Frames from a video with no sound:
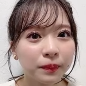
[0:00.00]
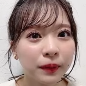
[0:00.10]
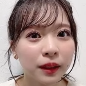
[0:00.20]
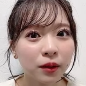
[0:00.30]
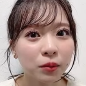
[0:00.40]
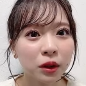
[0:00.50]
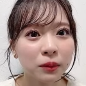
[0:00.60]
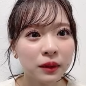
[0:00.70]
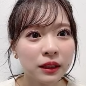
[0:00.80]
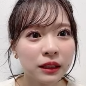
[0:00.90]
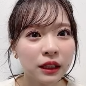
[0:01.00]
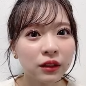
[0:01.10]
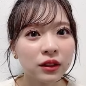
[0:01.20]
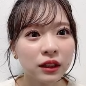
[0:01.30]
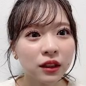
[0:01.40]
また思います
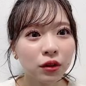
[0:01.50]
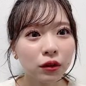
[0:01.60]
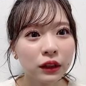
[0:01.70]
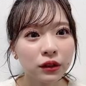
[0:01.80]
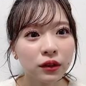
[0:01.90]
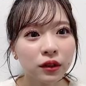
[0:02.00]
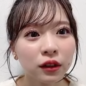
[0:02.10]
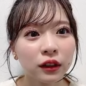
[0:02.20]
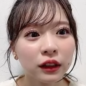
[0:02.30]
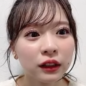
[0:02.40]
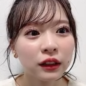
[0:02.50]
近いうちに今日はちょっと